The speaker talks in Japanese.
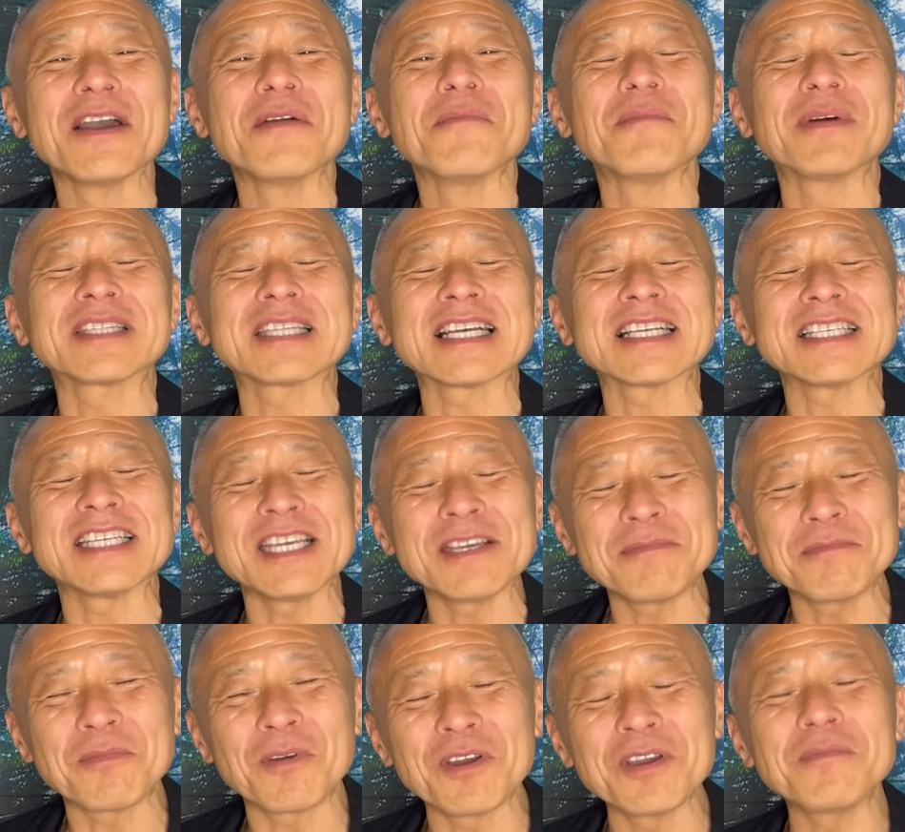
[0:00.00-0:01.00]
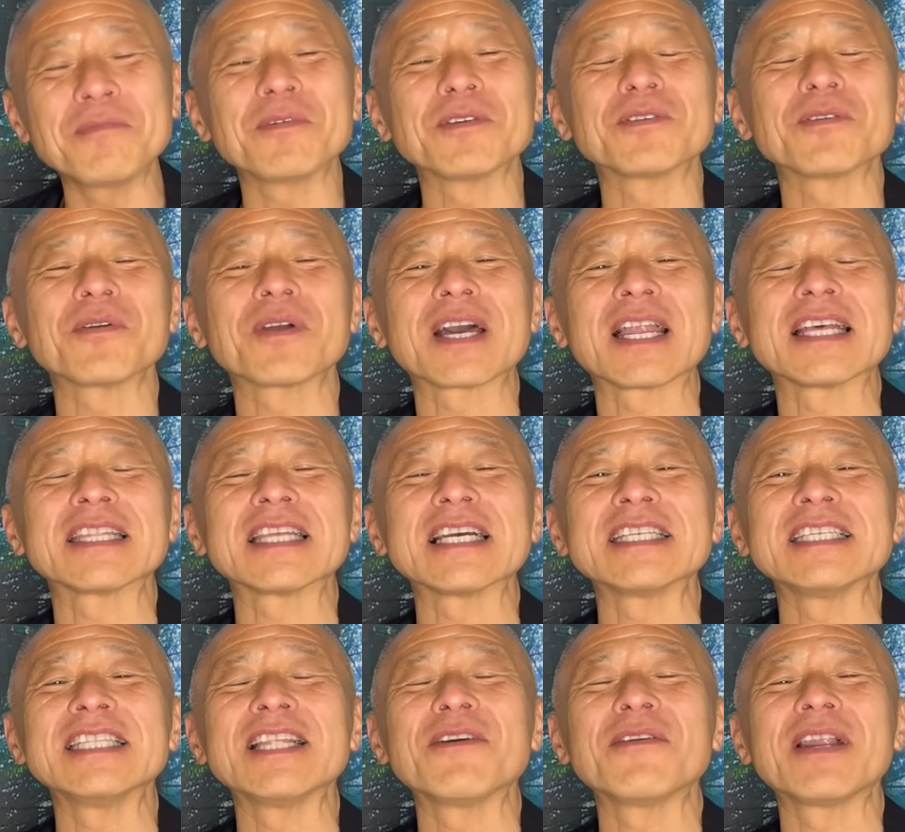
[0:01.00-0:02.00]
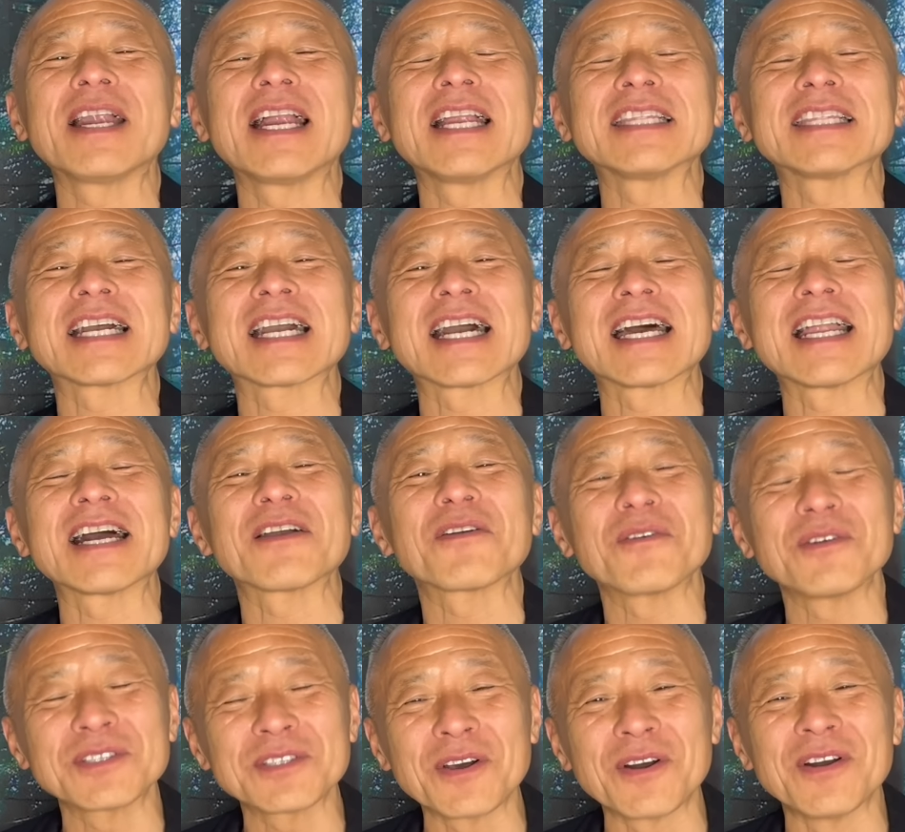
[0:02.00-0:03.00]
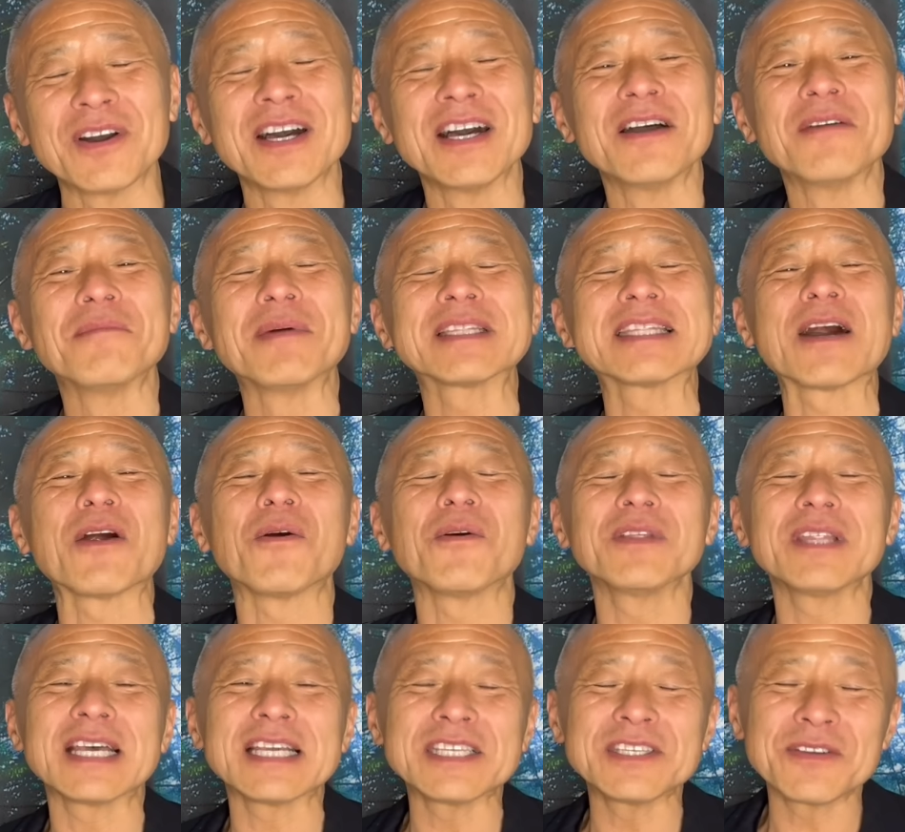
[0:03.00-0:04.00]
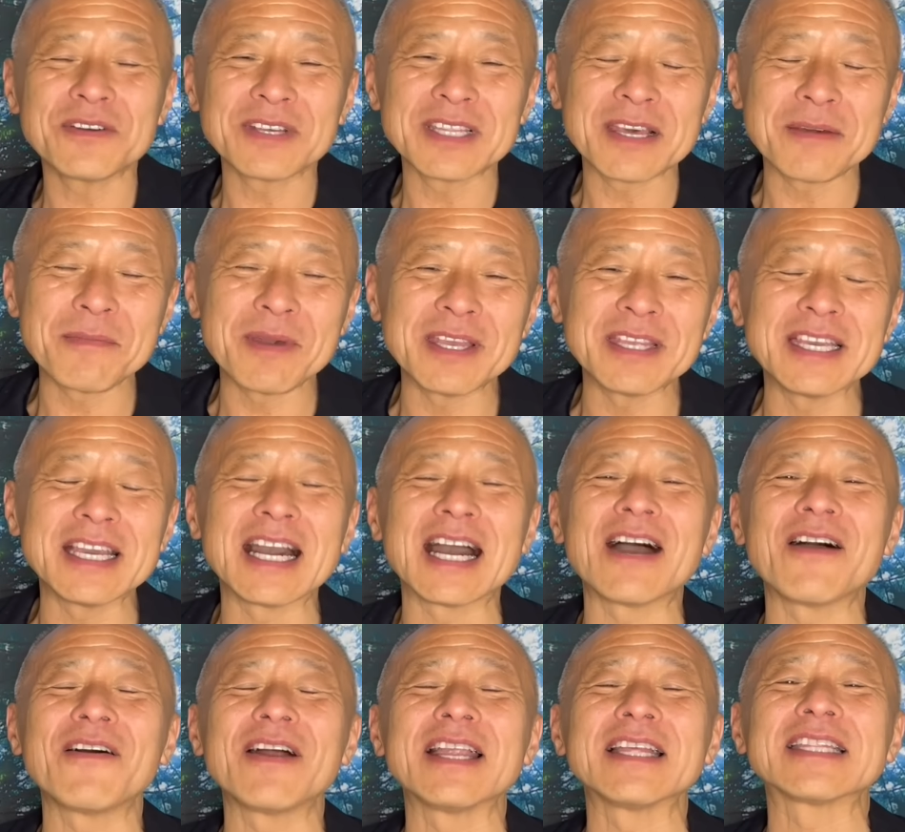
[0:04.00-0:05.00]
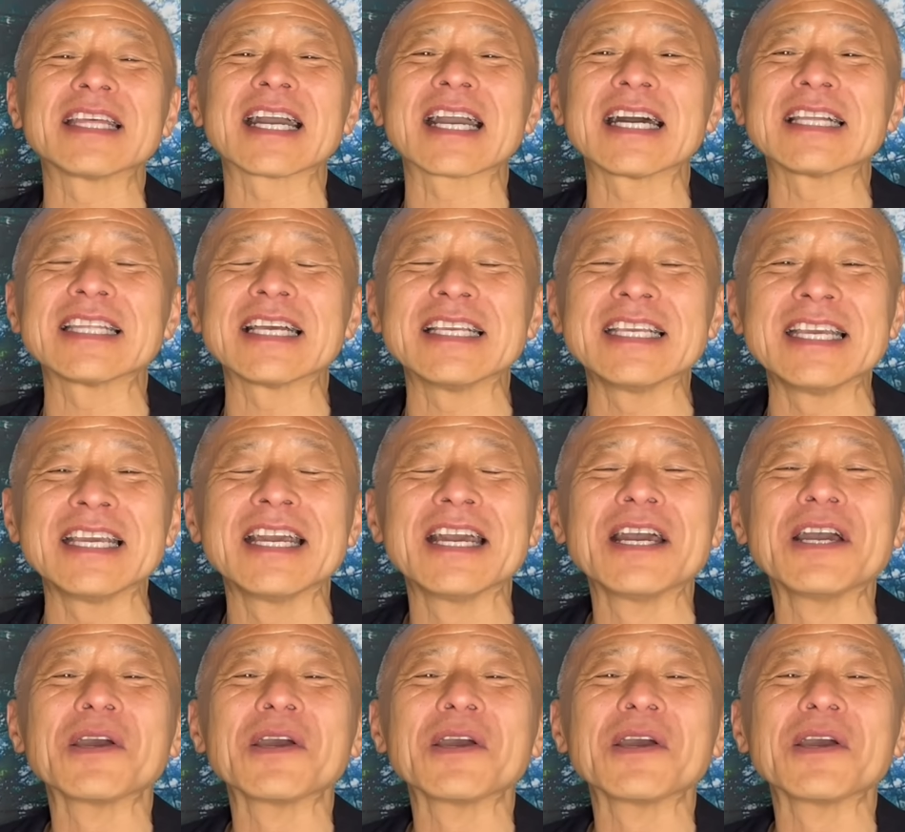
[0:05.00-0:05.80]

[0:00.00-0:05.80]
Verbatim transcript: また一歩一歩そこから立ち直られたからこそ、また同じような目に遭われた方に、